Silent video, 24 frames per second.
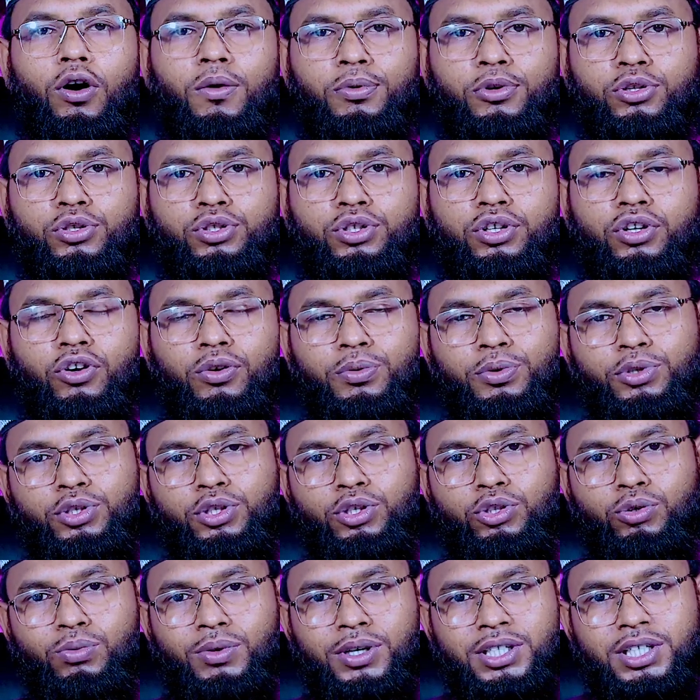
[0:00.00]
অবশ্যই
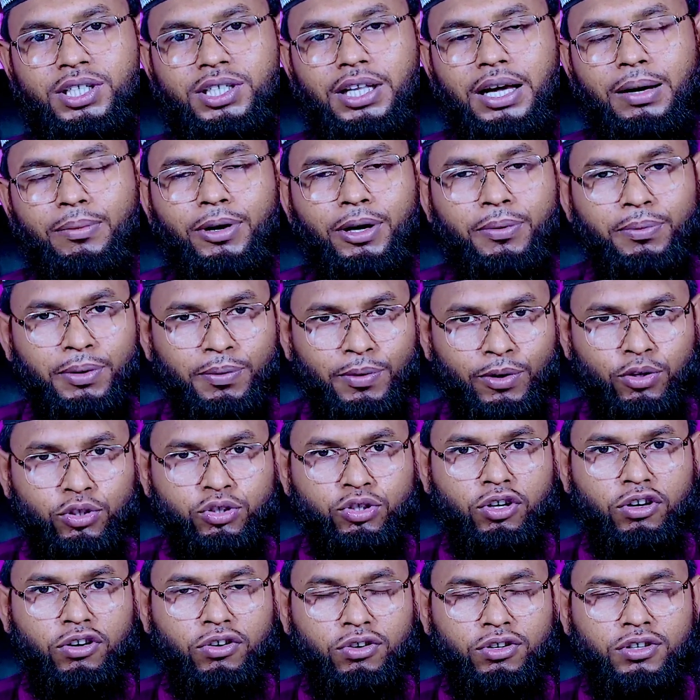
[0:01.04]
অবশ্যই তোমার সাথে আমার বিবাহ
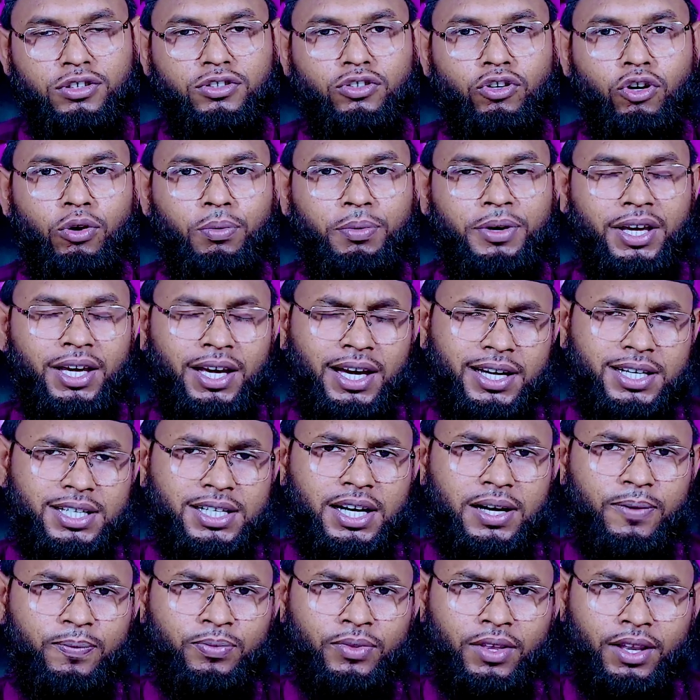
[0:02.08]
সংগঠিত হবে হে
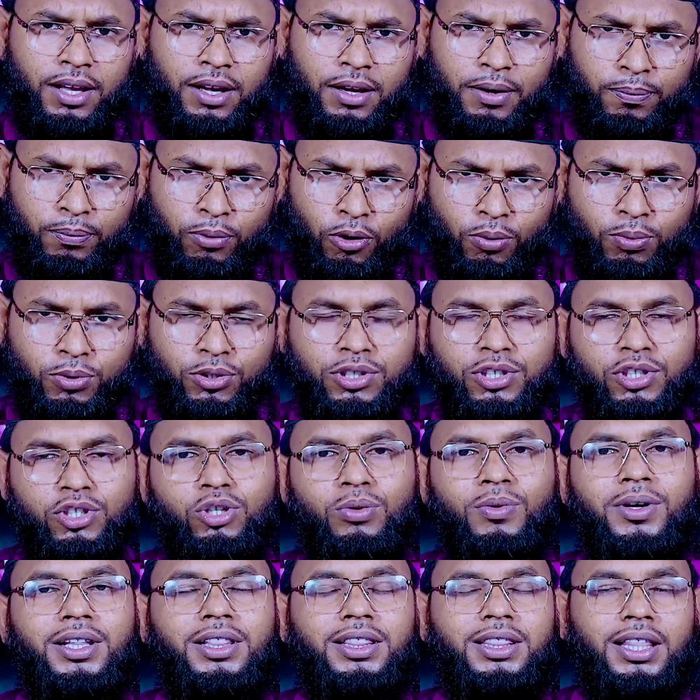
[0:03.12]
আয়সা পরবর্তী
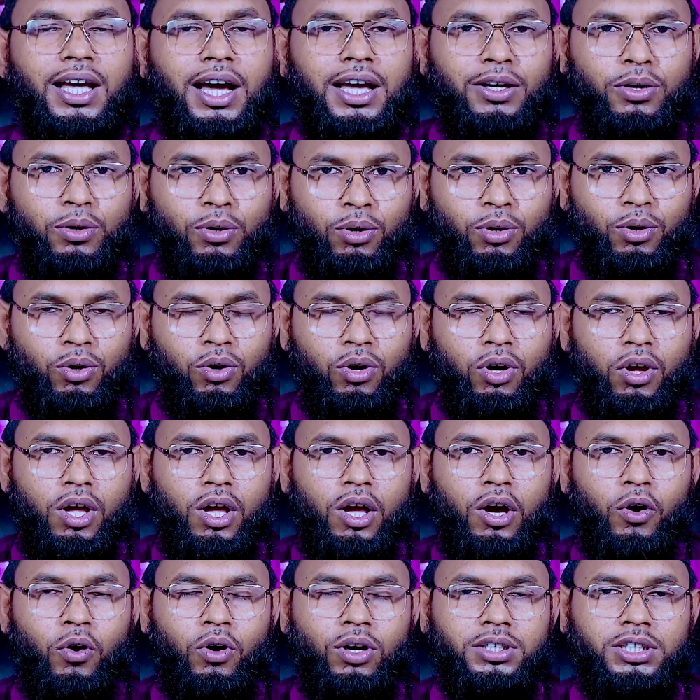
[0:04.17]
সময় তাই হলো
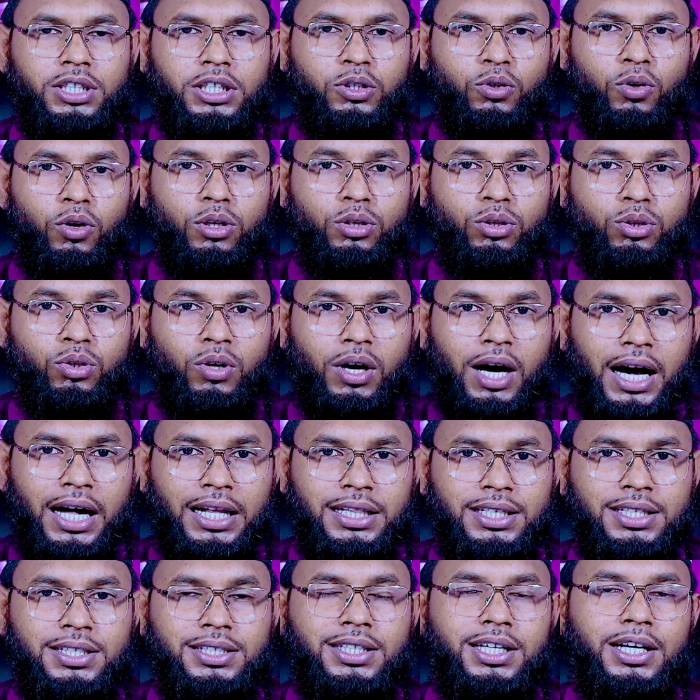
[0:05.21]
অর্থাৎ অত্র
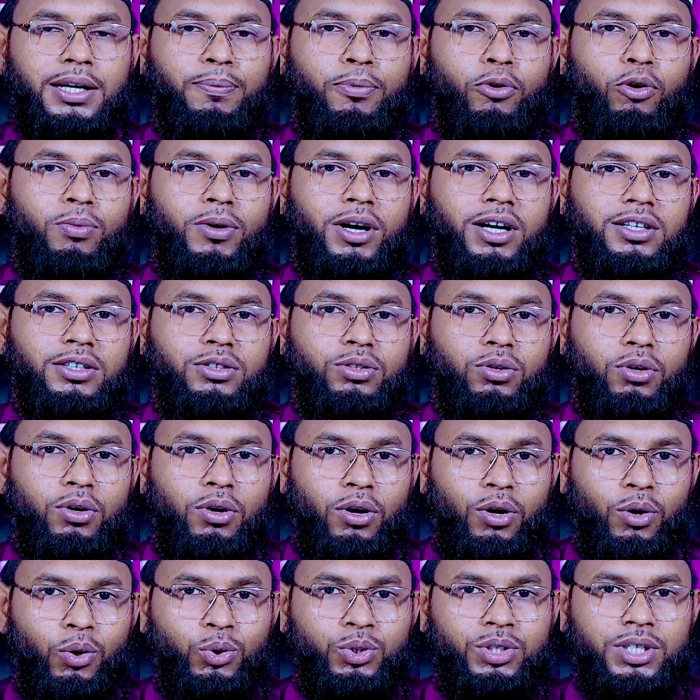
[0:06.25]
হাদিস থেকে প্রমাণিত
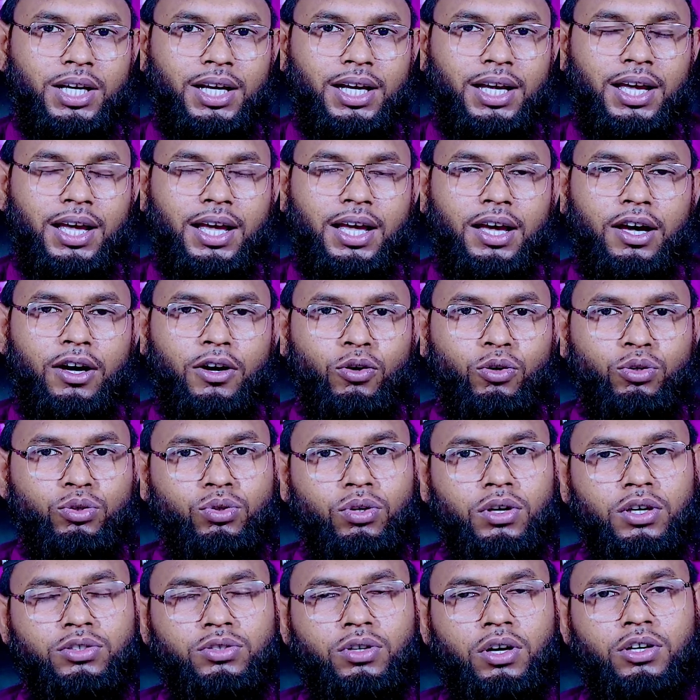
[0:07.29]
হলো যে
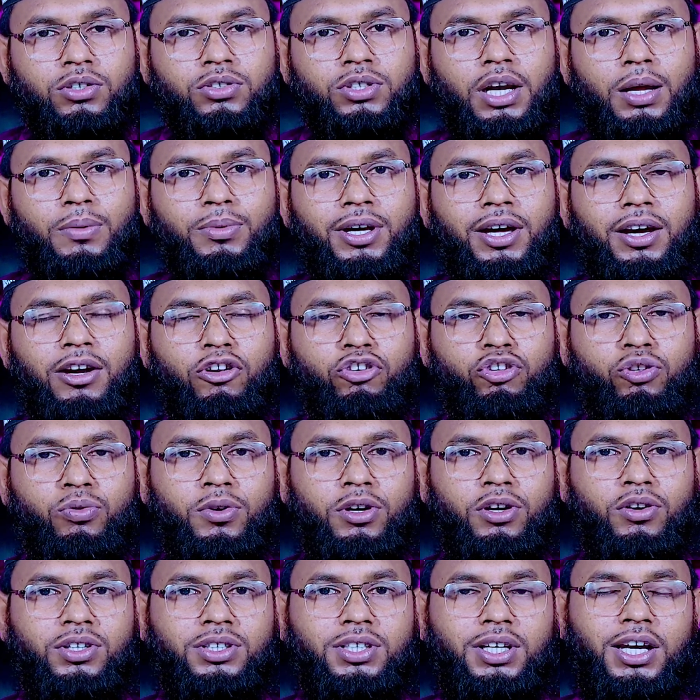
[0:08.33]
রসুল্লাহ সাল্লাহ সাল্লামকে আল্লাহ
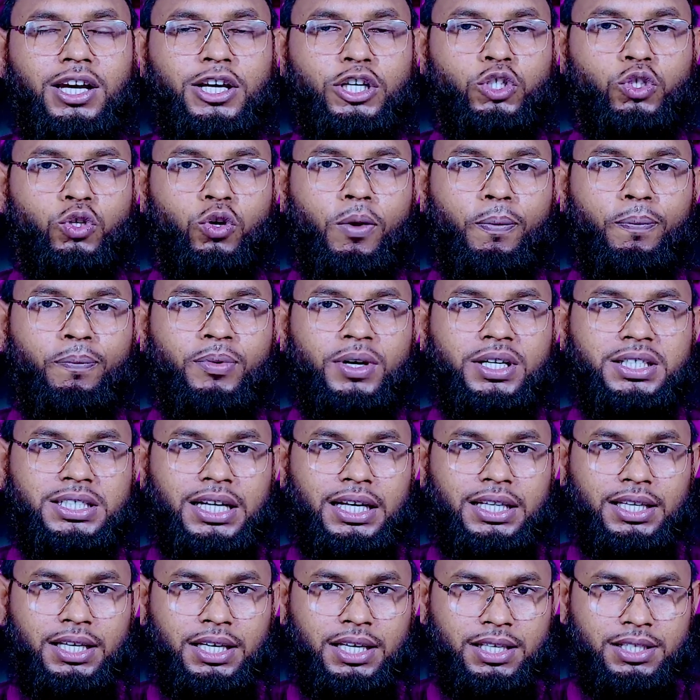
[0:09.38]
সুবাহতালা স্বপ্নে
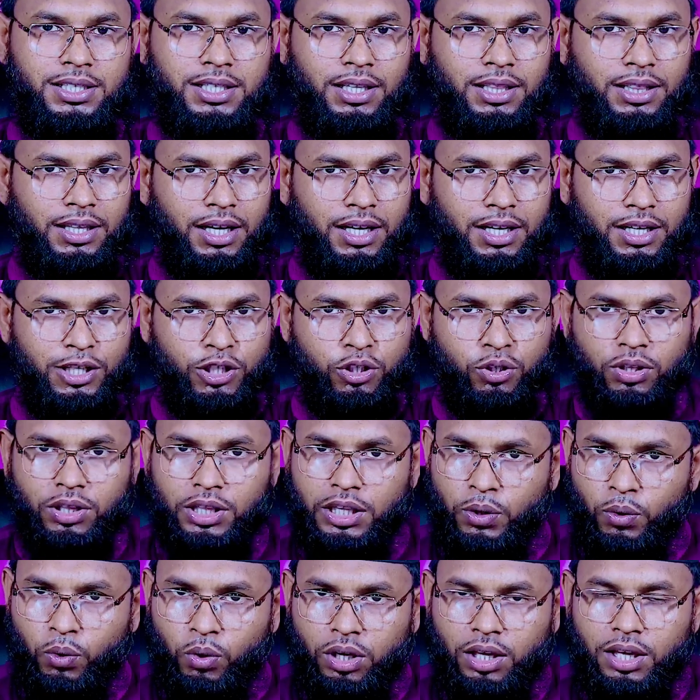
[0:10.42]
যা দেখেছেন তা
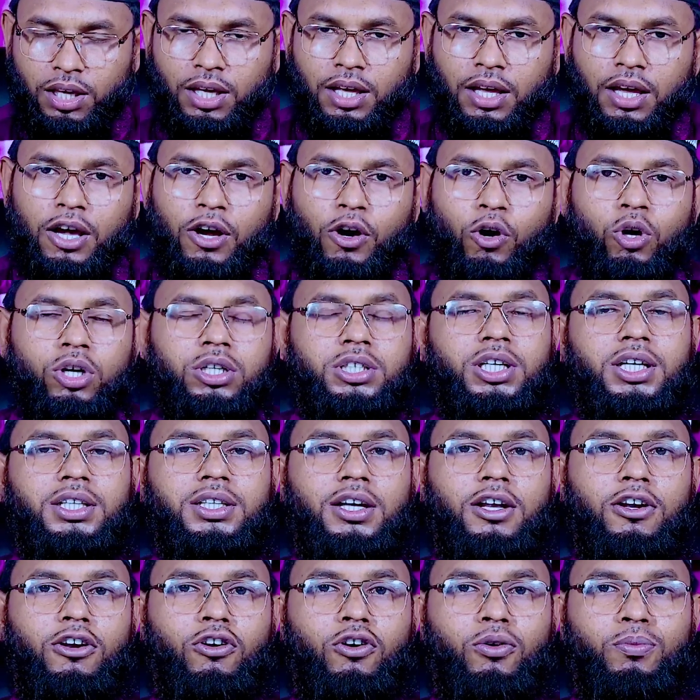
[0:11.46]
নিঃসন্দেহে ওহি অর্থাৎ
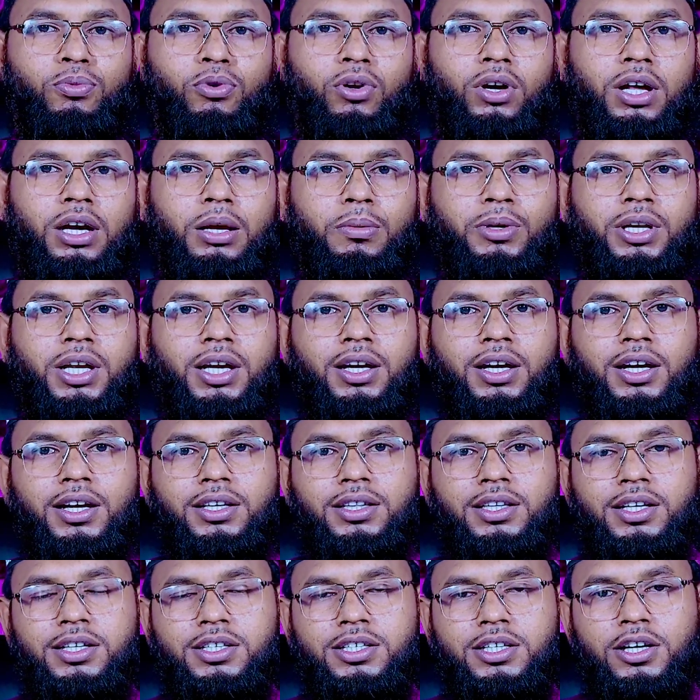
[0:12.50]
আল্লাহ রব্বুল আলমিনের
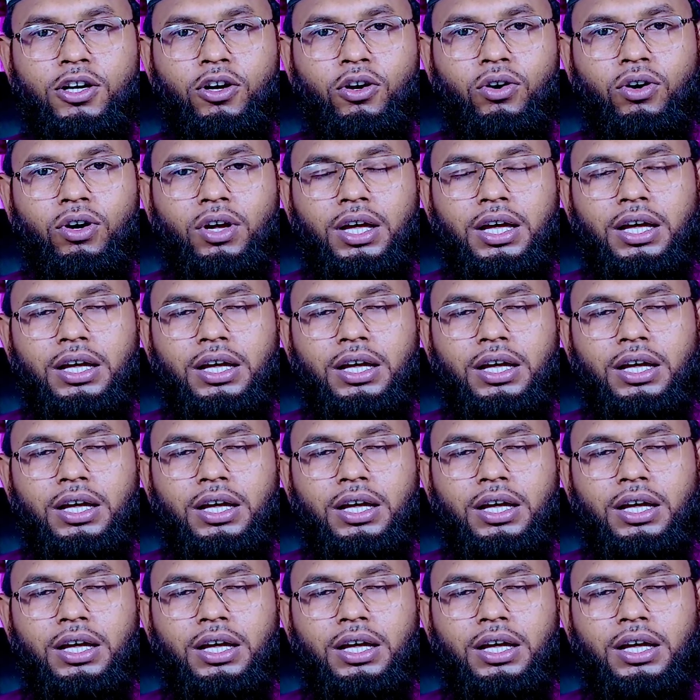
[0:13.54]
নির্দেশ ছিল